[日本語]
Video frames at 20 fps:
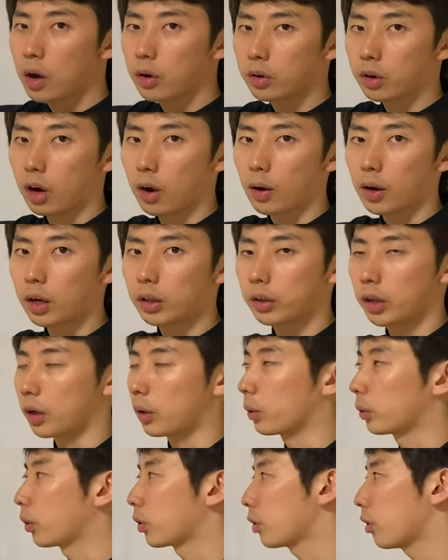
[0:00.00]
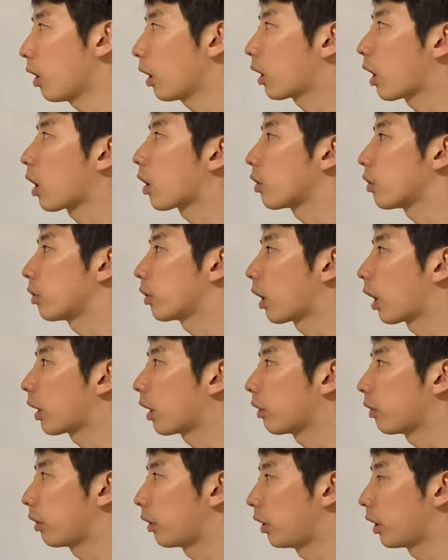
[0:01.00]
R が分かんないことには確率が
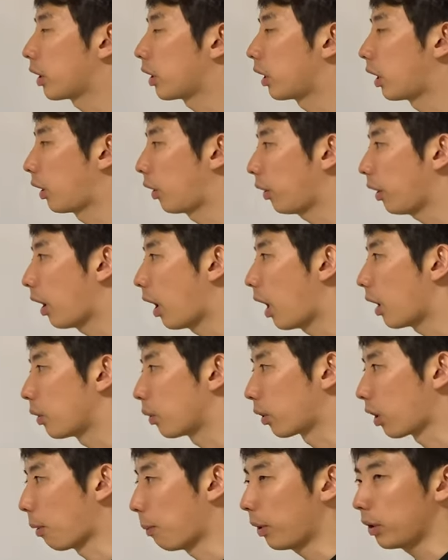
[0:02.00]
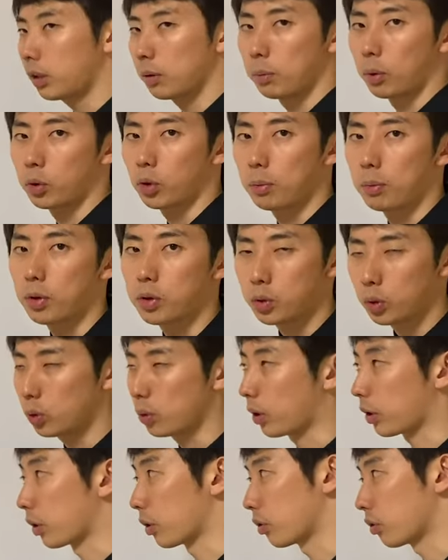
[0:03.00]
計算できないので R を頑張って求めましょうっ
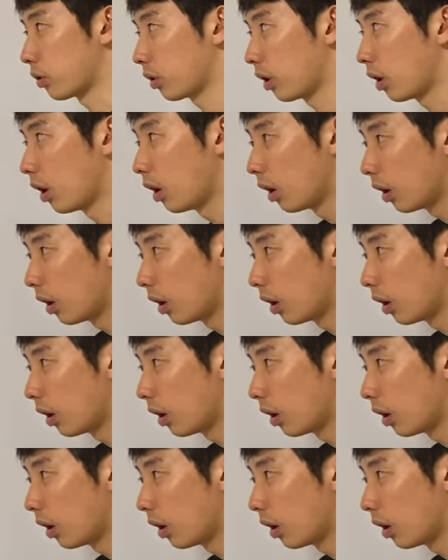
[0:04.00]
てわけです